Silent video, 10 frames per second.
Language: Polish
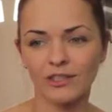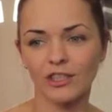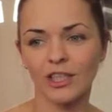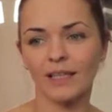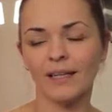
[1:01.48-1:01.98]

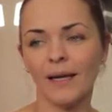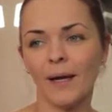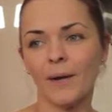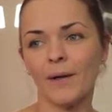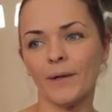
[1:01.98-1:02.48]
że,
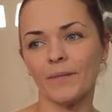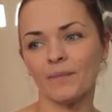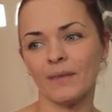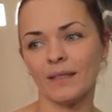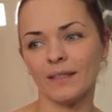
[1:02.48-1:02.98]

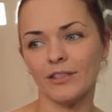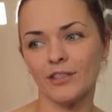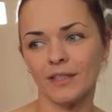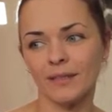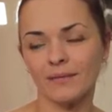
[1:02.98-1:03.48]

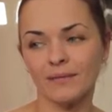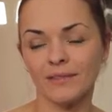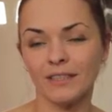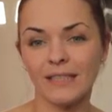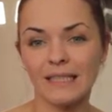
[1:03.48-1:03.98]
że
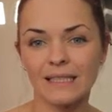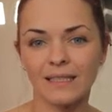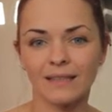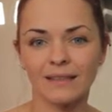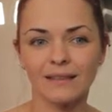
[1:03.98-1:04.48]
jest
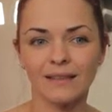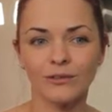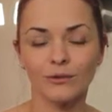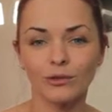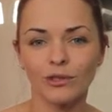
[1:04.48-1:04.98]
ich na
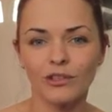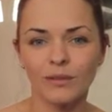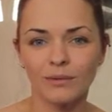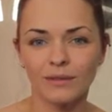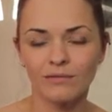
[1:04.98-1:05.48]
tyle dużo,
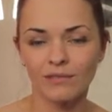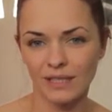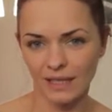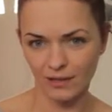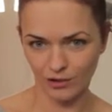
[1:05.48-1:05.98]
żeby
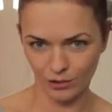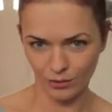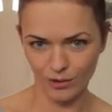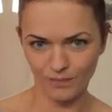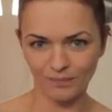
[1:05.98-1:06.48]

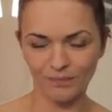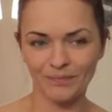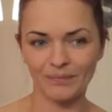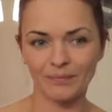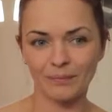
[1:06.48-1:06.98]
wystarczyło.
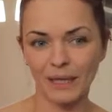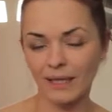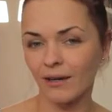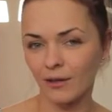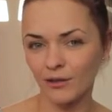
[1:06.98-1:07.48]
Mm,
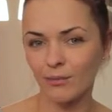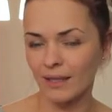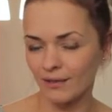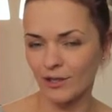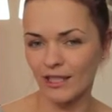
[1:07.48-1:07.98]
pralka chodzi
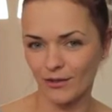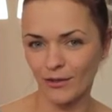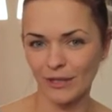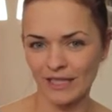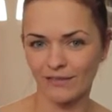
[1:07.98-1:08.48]
bardzo
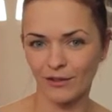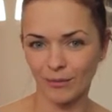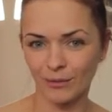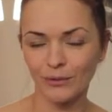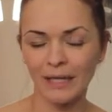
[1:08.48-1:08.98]
często u nas w
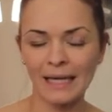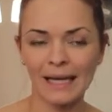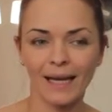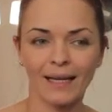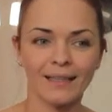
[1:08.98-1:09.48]
domu.
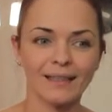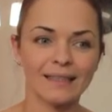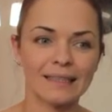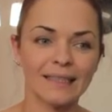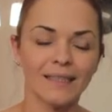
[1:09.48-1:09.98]
E,
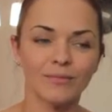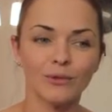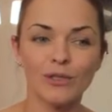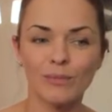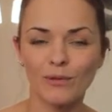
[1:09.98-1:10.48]
I
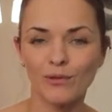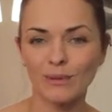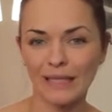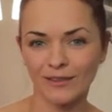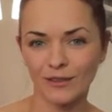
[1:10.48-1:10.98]
mój
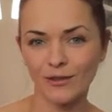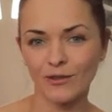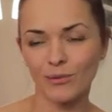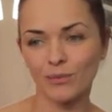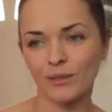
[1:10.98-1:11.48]
sposób na to,
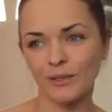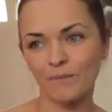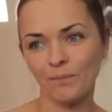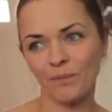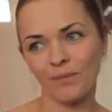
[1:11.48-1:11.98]
żeby
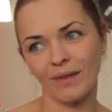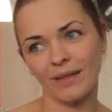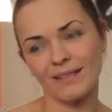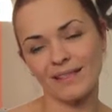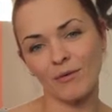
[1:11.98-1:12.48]

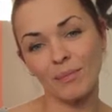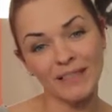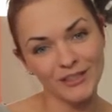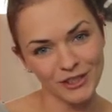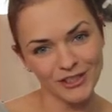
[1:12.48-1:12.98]
mm,
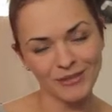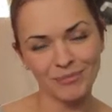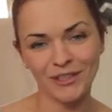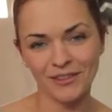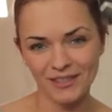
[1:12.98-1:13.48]
zaopatrzyć
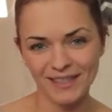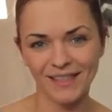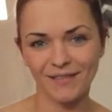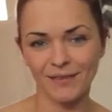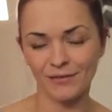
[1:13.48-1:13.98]
mojego
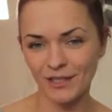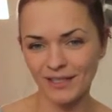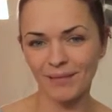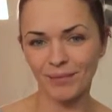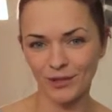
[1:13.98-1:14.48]
syna we
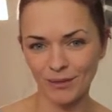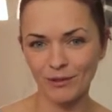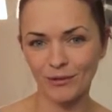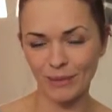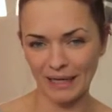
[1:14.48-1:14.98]
wszystkie
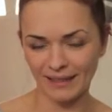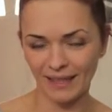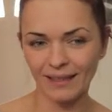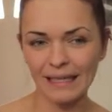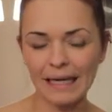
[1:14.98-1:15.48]
potrzebne
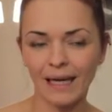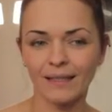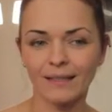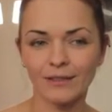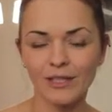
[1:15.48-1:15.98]
ubrania,
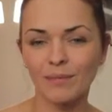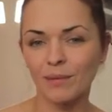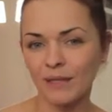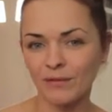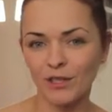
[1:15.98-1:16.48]
e, to jest
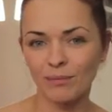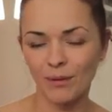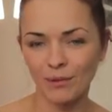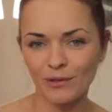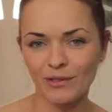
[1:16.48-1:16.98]
po pierwsze
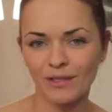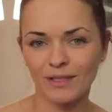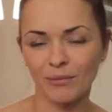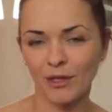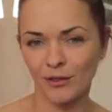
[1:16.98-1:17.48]
pomoc
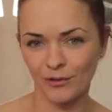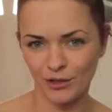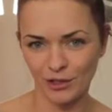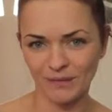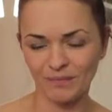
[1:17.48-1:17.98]
e, mojej
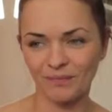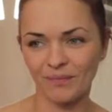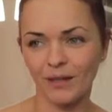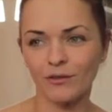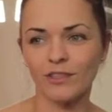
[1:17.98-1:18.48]
rodziny.
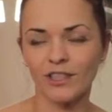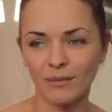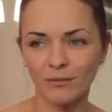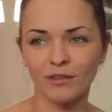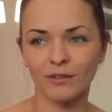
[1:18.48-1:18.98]
Mm, oczywiście
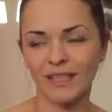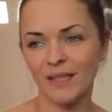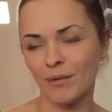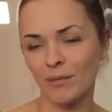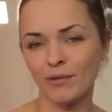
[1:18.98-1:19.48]
nie mówię o
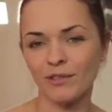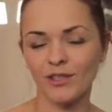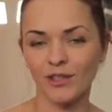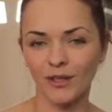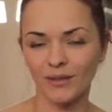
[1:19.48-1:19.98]
takiej pomocy,
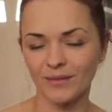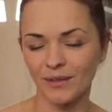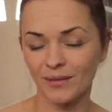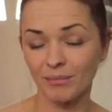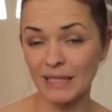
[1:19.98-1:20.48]
czyli
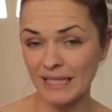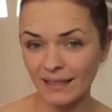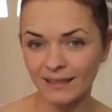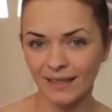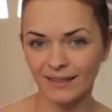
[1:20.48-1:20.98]
o, o
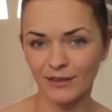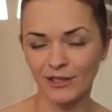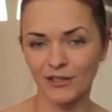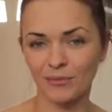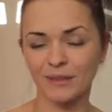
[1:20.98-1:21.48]
prezentach
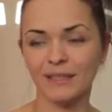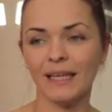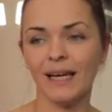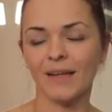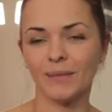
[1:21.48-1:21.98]
chociażby,
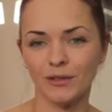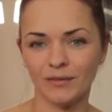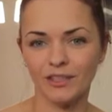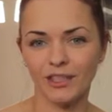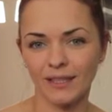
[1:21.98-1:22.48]
no bo
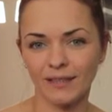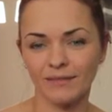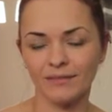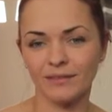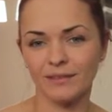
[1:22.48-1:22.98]
oczywiście
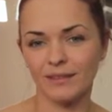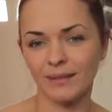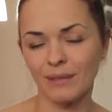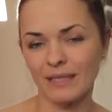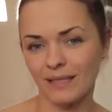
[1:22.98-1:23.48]
je,
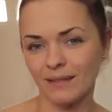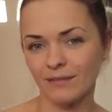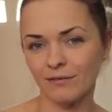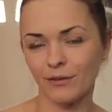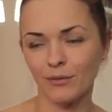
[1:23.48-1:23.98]
te
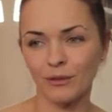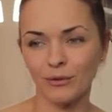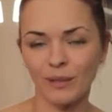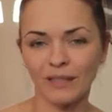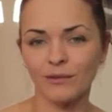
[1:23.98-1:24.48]
prezenty w formie
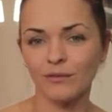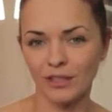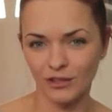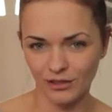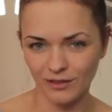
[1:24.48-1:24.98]
ubrań
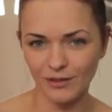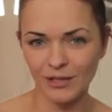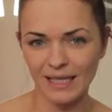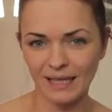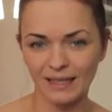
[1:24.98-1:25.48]
również
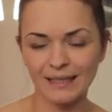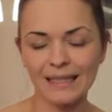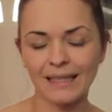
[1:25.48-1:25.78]
dostaję.